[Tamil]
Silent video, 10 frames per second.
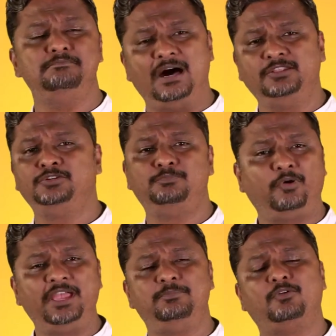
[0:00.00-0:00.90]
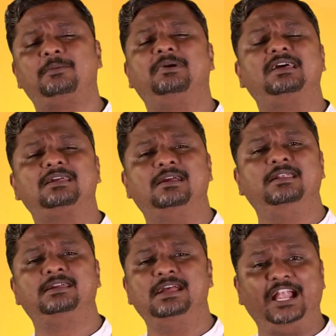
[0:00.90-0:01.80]
மது புகை போன்ற
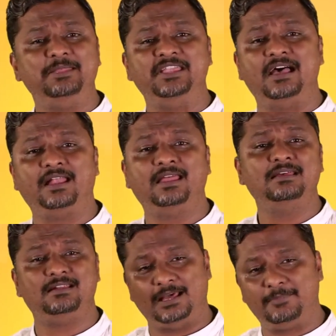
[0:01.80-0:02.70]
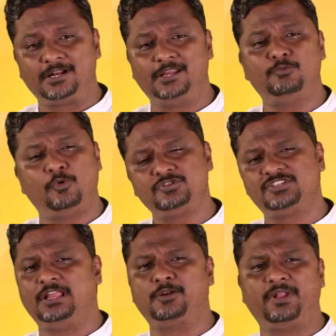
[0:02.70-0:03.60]
பழக்கங்களுக்கு அடிமையான நபர்கள் ஒரு
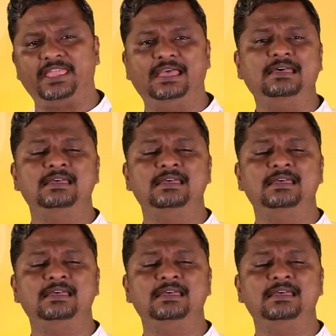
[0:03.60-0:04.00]
சிலருடைய